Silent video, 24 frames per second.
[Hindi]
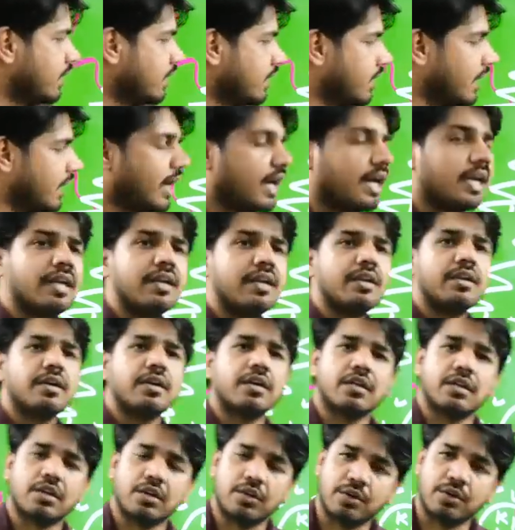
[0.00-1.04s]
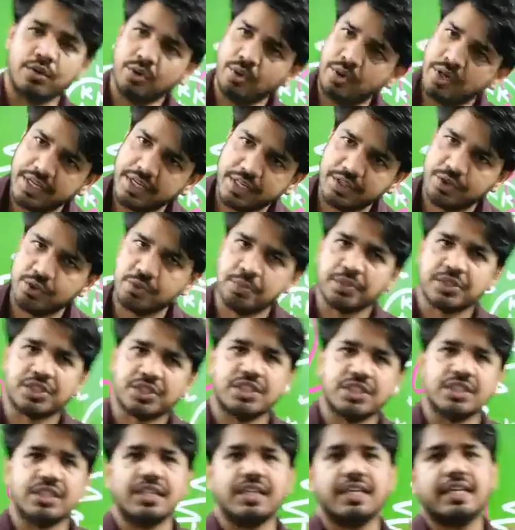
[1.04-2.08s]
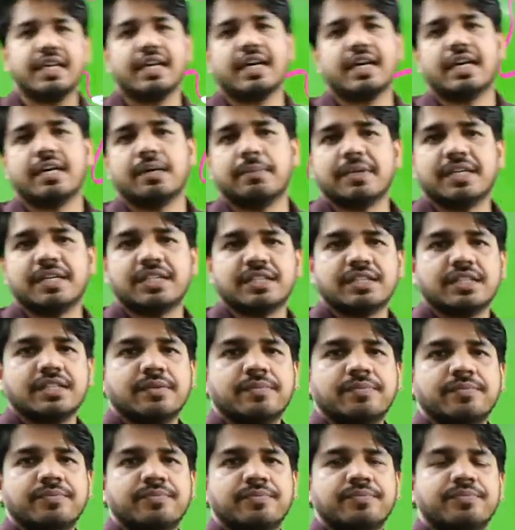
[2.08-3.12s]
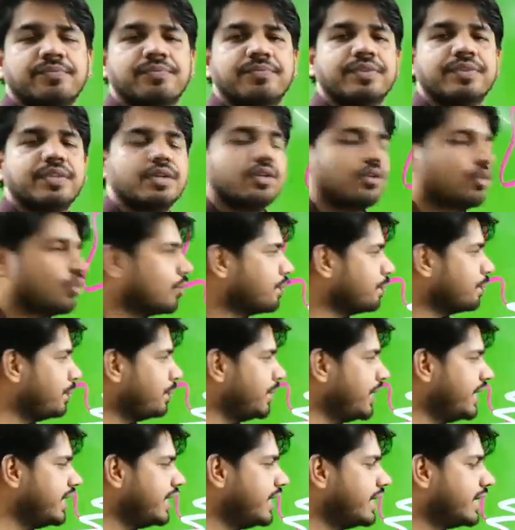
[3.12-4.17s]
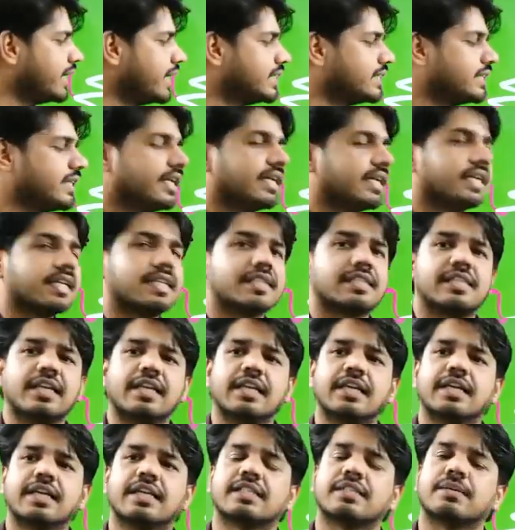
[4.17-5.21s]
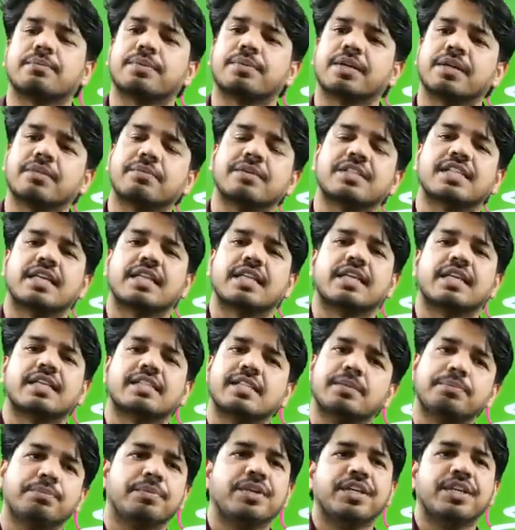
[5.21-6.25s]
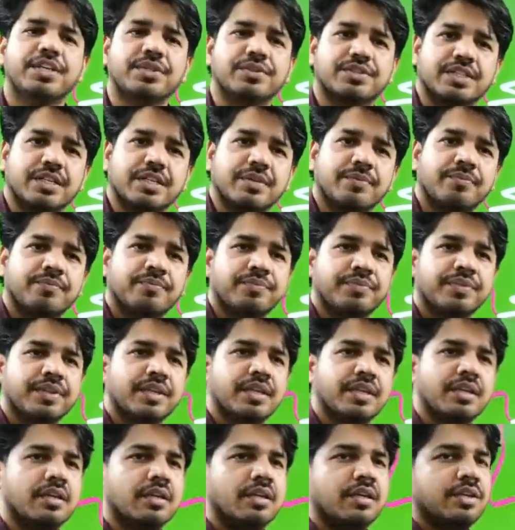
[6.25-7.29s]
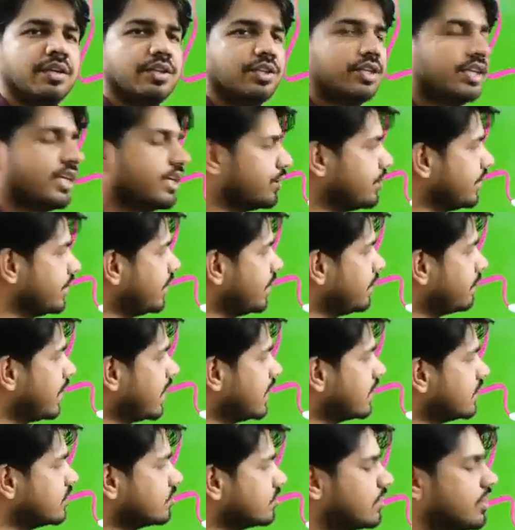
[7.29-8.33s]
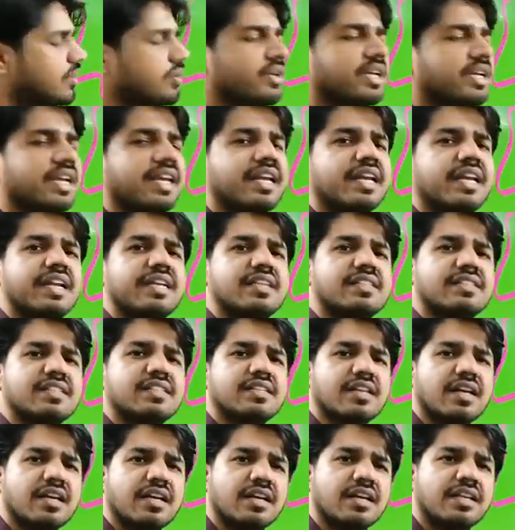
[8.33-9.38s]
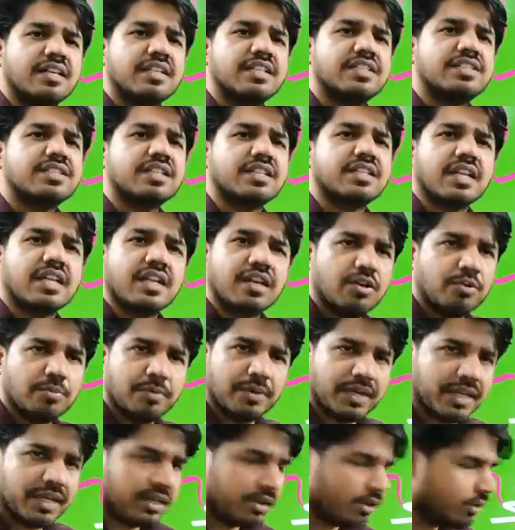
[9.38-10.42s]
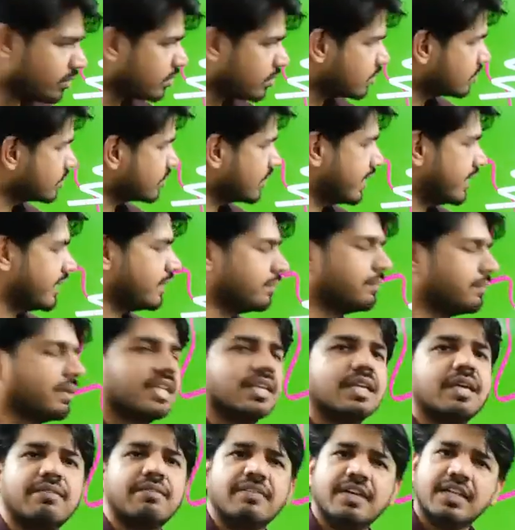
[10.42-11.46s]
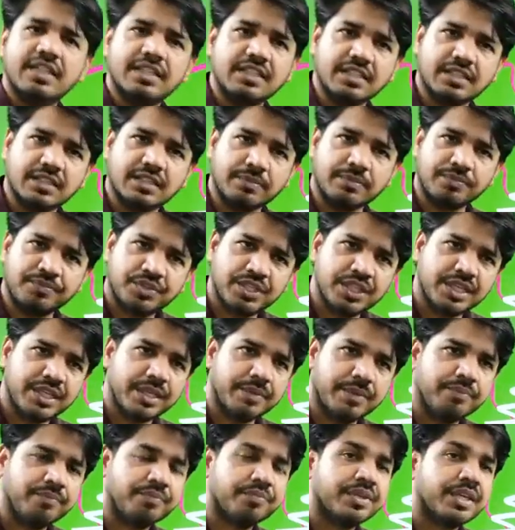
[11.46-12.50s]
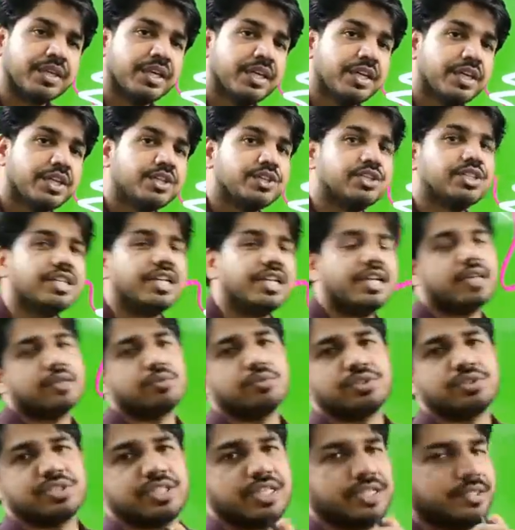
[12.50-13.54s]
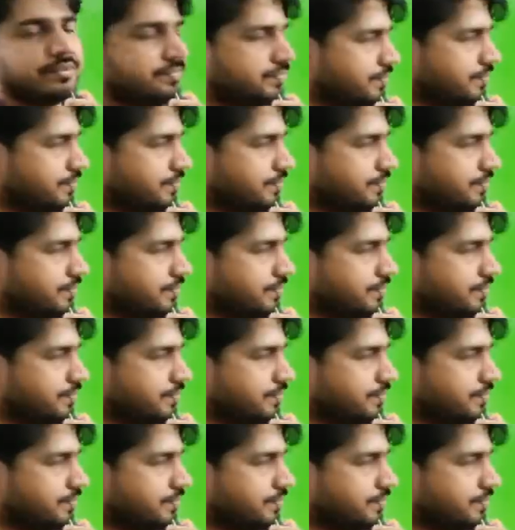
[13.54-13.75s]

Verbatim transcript: लाल लोहे की उपस्थिति के कारण बनती है और पीढ़ी आ जाए जल के संपर्क में ज्यादा जाए पीढ़ी हो जाए इनको निर्माण ग्रेनाइट चट्टाना नीच चट्टाना बने लो ऑक्साइड की मात्रा वह अधिकतम ठीक है जिला कौन सा है